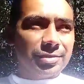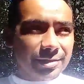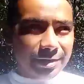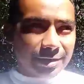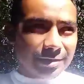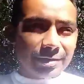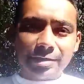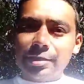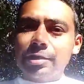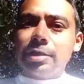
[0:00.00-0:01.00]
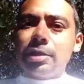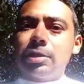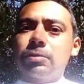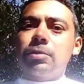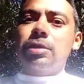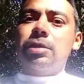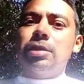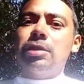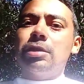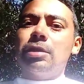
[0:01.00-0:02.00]
Então, assim, eu tô
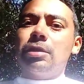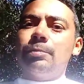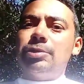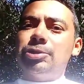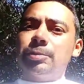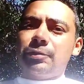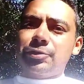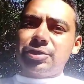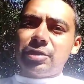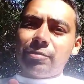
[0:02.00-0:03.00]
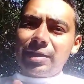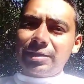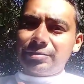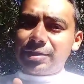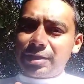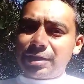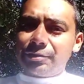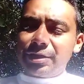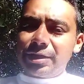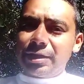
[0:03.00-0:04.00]
aqui pedindo para você dar uma olhada no canal
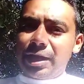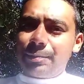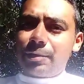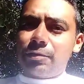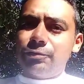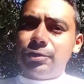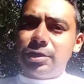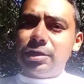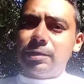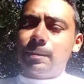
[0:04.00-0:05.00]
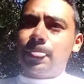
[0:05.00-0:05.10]
dele lá para conferir